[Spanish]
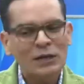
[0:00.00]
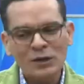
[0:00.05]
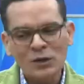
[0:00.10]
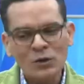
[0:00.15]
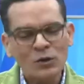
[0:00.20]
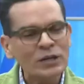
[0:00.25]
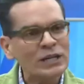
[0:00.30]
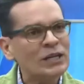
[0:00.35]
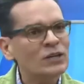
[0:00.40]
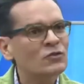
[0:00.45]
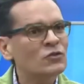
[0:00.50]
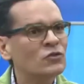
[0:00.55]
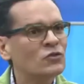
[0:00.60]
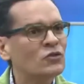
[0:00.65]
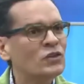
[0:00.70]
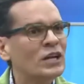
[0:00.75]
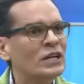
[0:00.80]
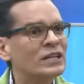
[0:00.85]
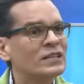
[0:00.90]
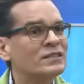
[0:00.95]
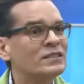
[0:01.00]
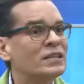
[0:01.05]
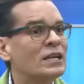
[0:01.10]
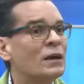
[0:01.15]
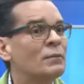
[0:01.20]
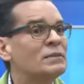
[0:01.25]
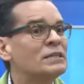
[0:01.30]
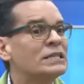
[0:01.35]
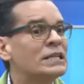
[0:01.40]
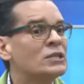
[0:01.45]
crónica social que se
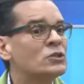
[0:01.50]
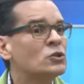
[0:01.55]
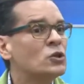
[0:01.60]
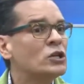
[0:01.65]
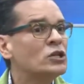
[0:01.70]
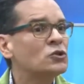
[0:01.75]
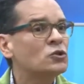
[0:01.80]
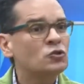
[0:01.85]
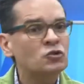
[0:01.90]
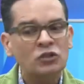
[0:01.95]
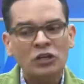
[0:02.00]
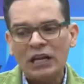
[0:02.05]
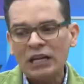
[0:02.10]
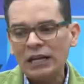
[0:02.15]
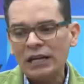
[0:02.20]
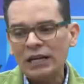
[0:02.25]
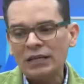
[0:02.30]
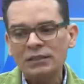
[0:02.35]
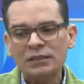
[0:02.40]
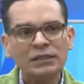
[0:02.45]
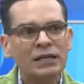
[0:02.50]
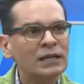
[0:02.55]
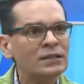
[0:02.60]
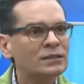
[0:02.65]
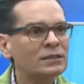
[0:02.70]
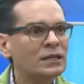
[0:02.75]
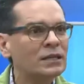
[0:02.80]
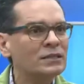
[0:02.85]
llama Estaciones Sociales y así, así,